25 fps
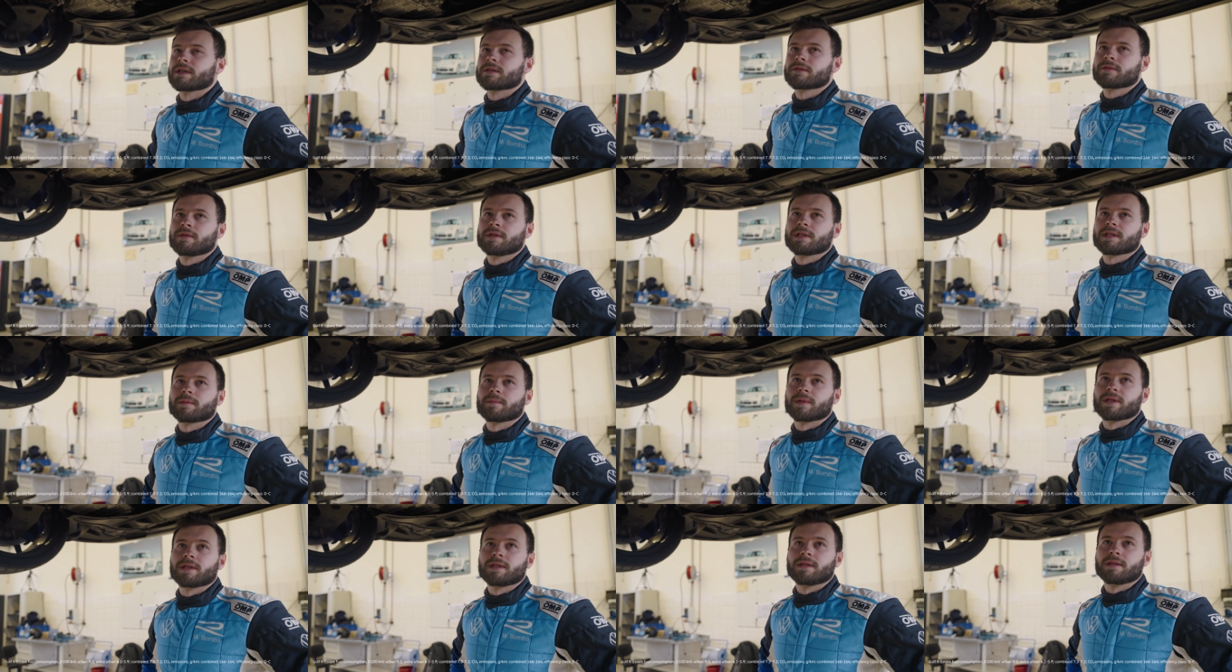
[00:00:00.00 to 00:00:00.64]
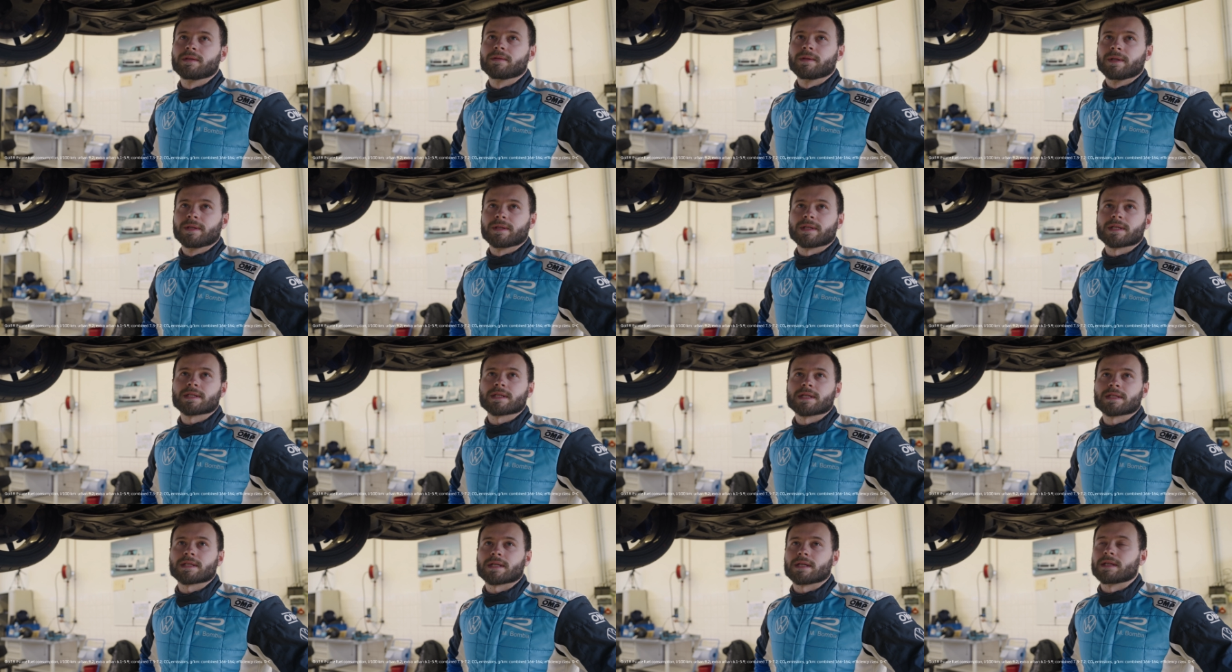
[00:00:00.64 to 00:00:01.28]
natürlich immer hin,
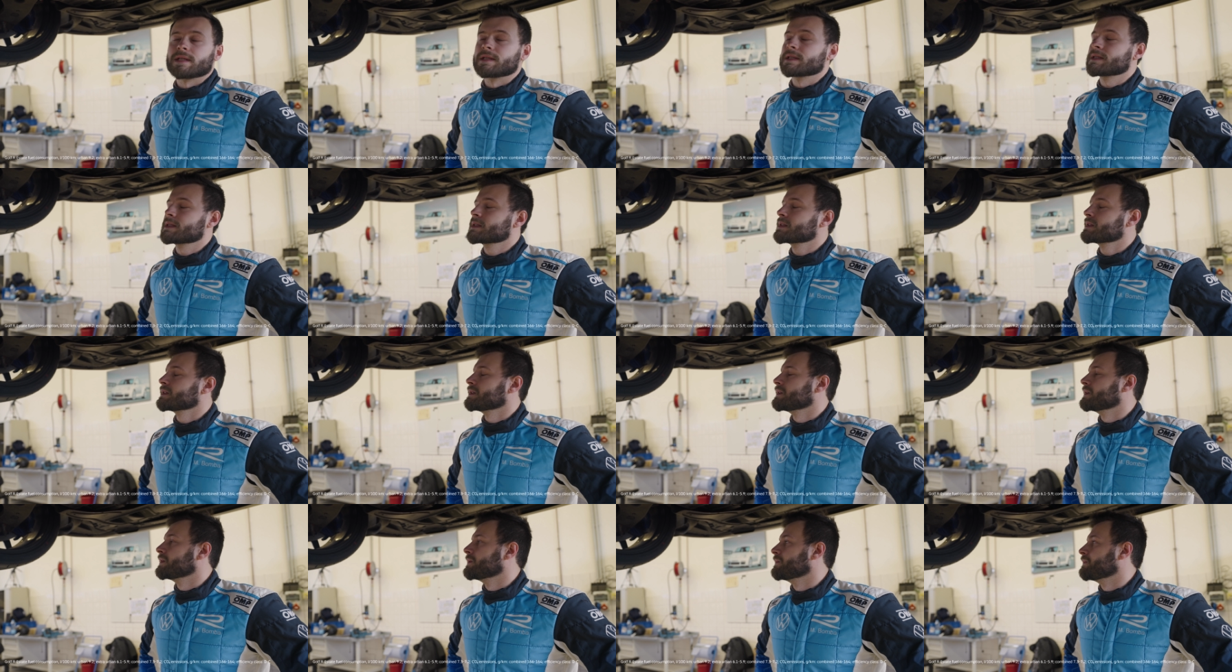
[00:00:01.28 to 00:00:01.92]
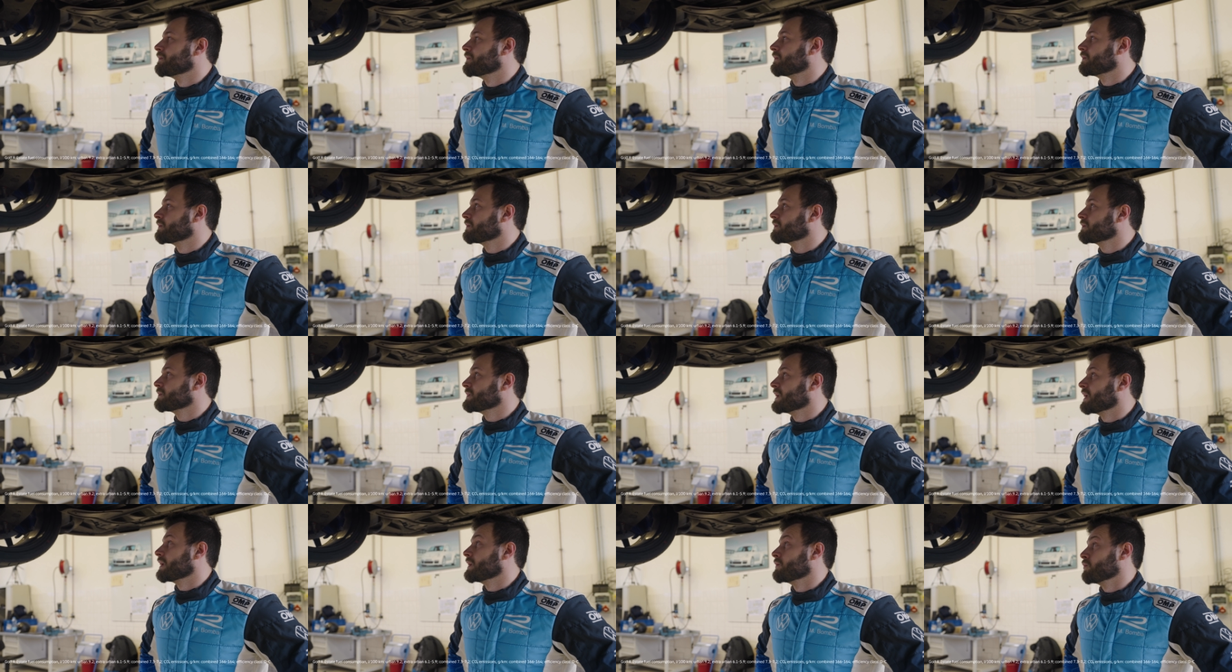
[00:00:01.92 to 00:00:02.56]
dass das alles ähm,
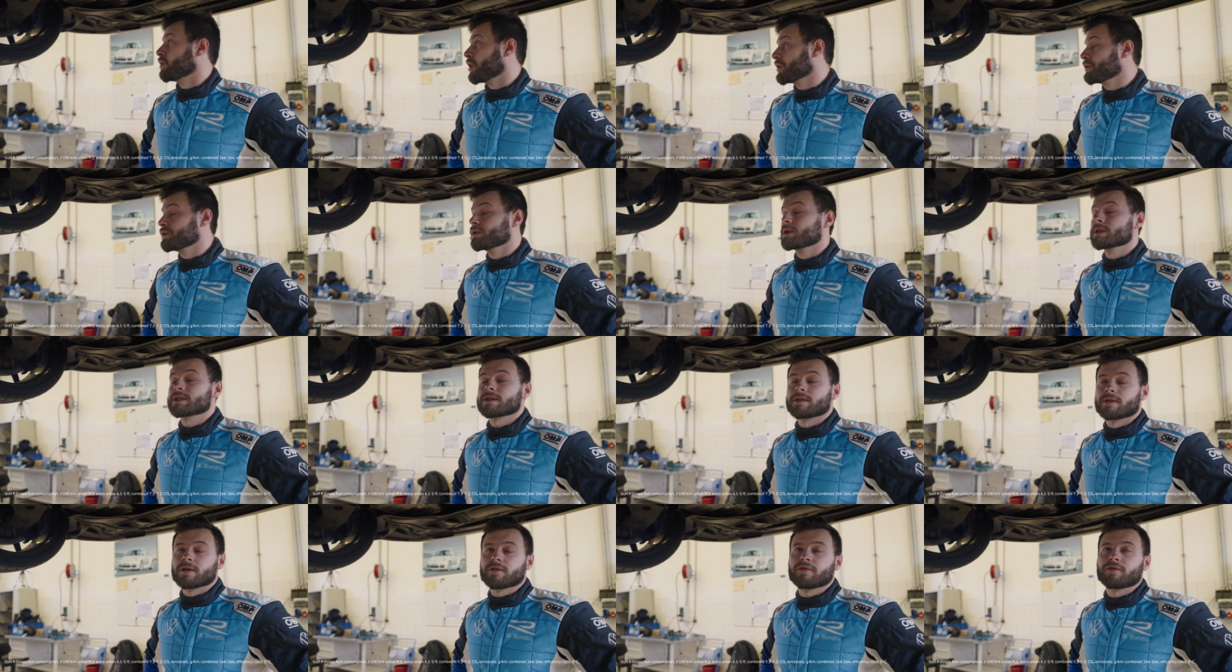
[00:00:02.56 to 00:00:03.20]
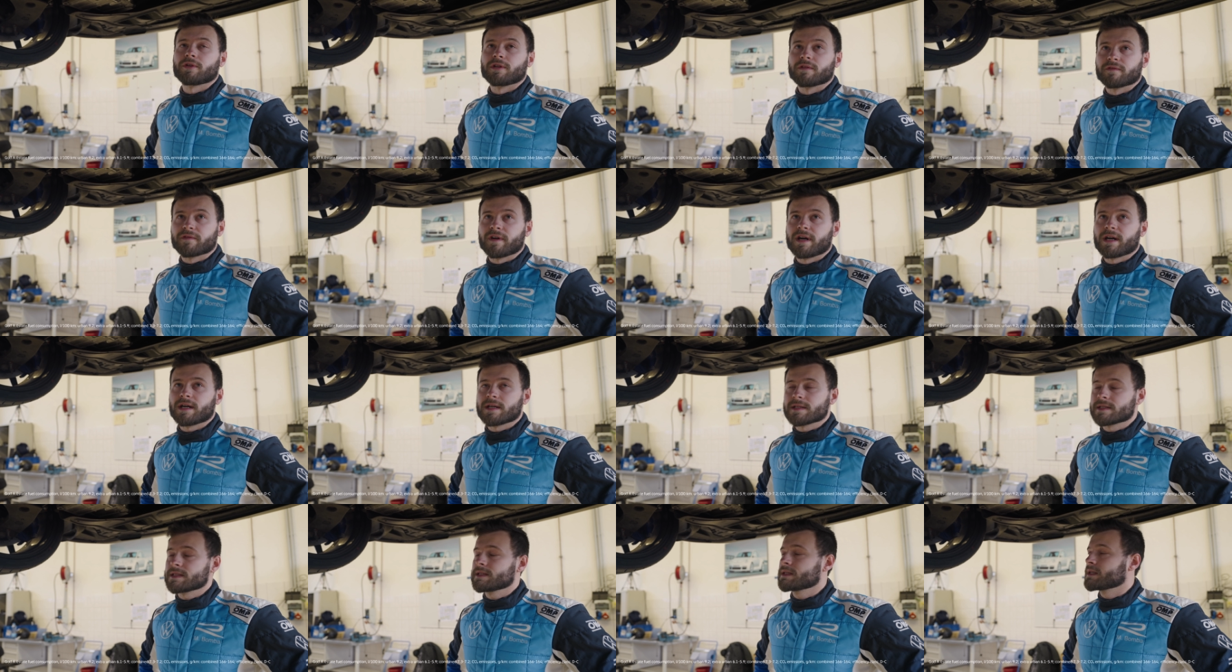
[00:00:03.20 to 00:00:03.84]
ja, in Ordnung ist und auch für den
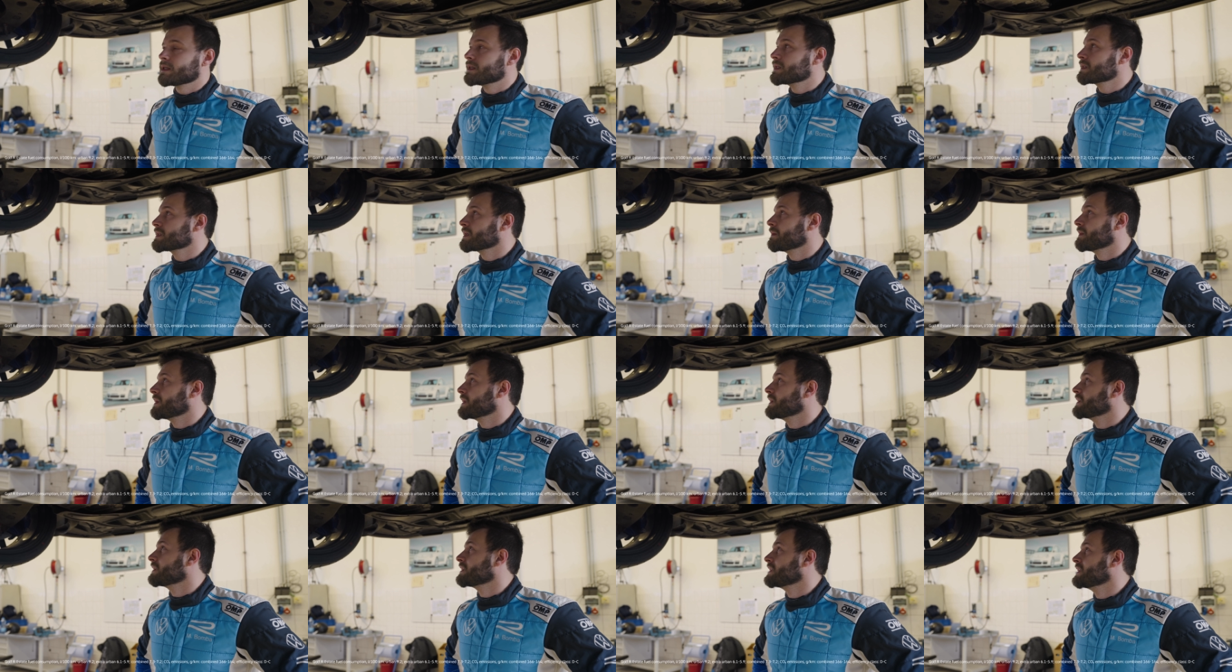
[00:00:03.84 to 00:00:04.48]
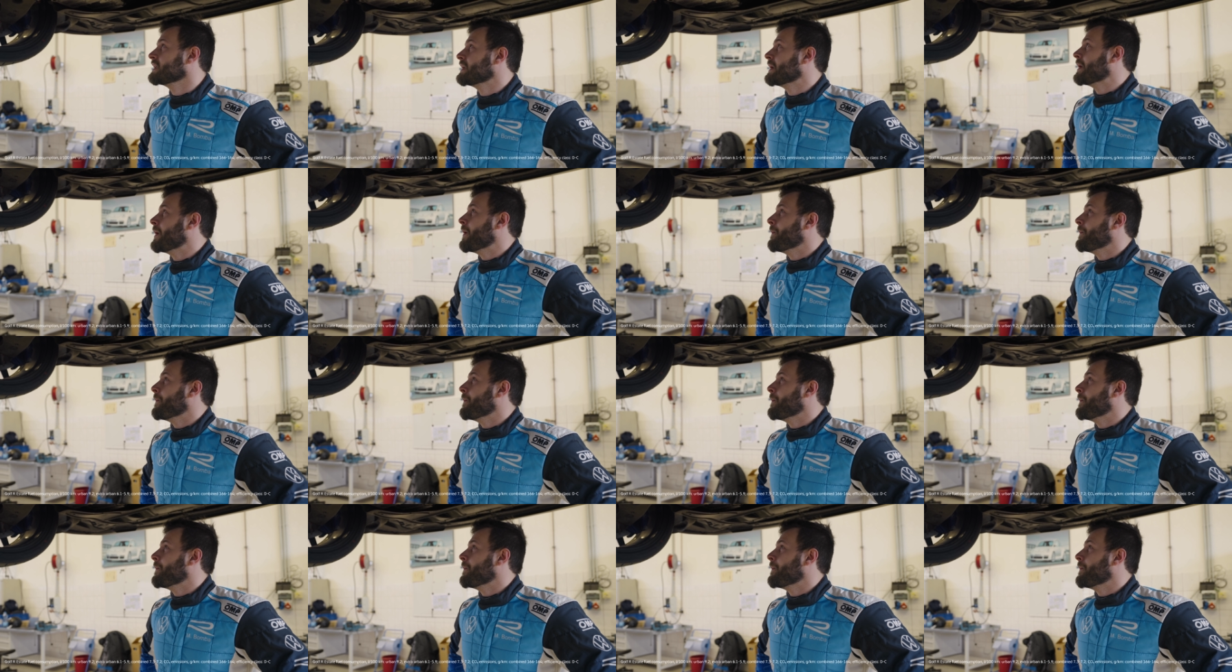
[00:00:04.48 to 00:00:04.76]
Fahrer sicher ist am Ende.